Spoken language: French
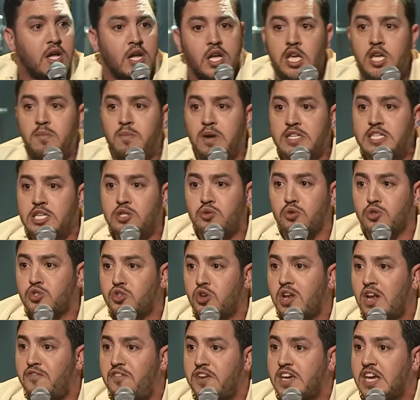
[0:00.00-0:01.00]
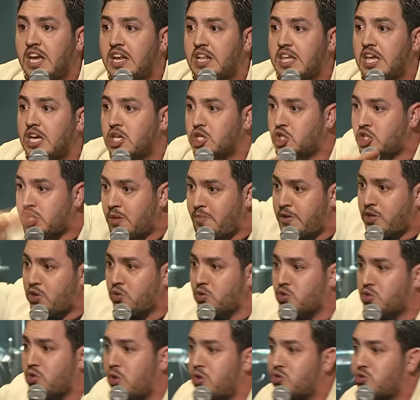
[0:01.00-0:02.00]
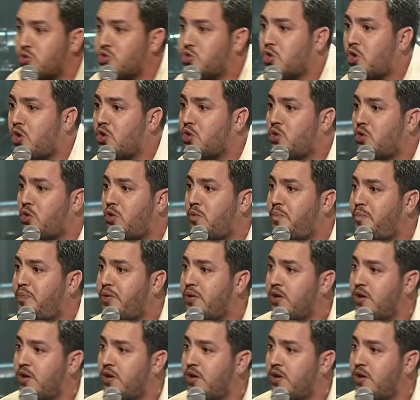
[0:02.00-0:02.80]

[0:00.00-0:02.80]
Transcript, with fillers: Il m'a dit tout seul avec quelqu'un, jamais tout seul, toujours en groupe.